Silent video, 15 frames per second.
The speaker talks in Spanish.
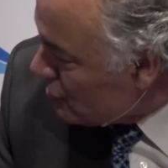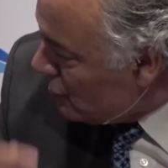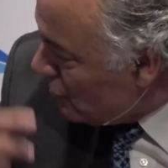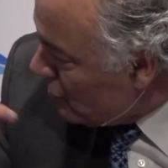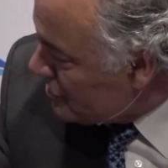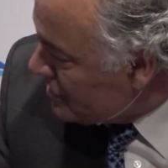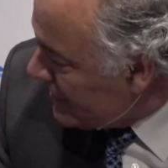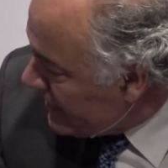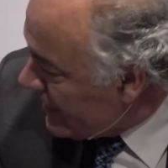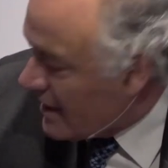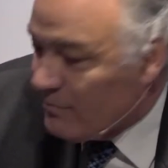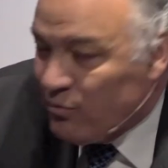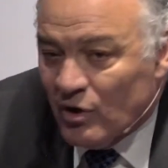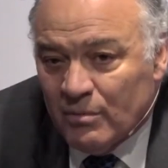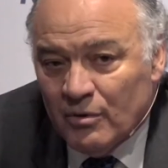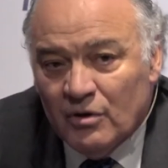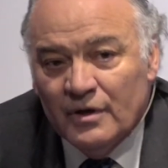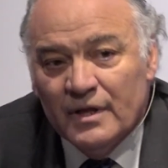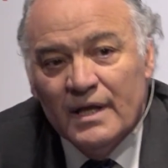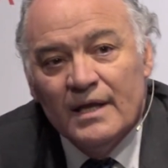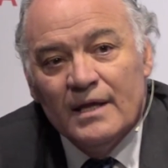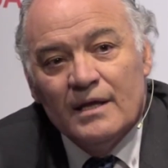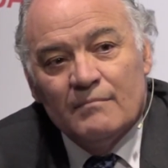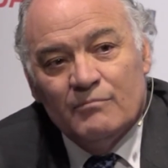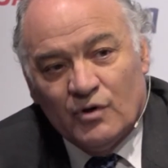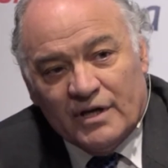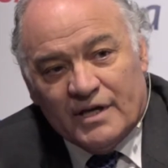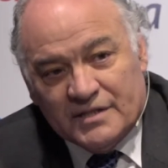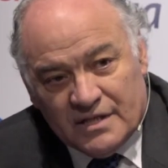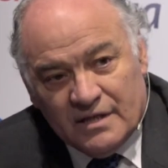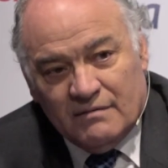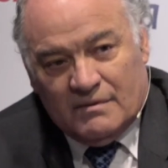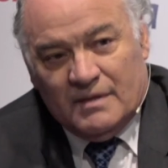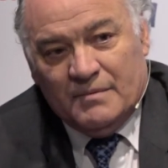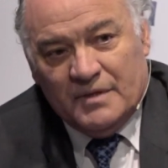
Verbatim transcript: luego si quiere vuelvo, porque sí,